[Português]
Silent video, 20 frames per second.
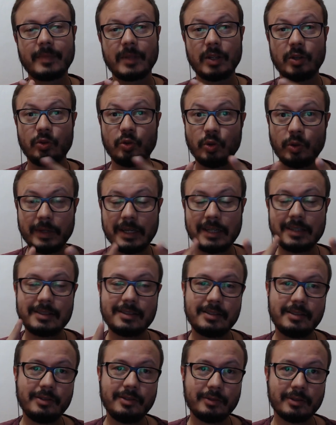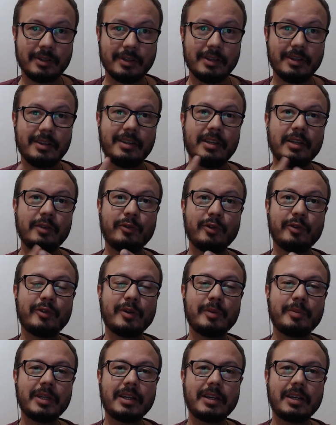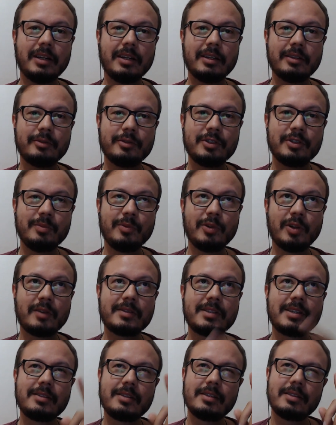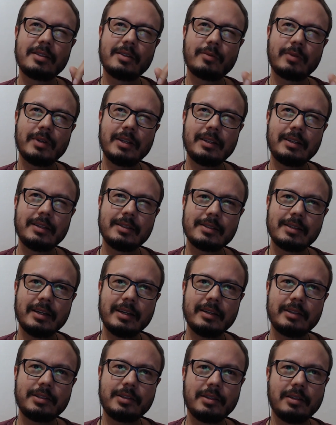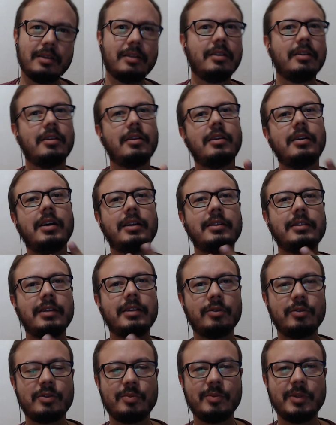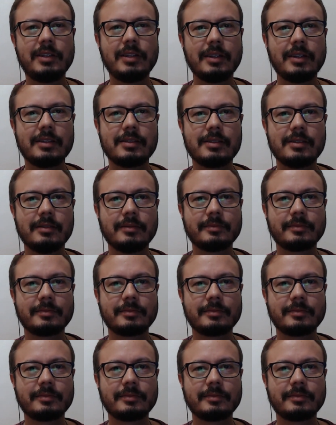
No Brasil, ele foi fabricado de 1957 até 2013.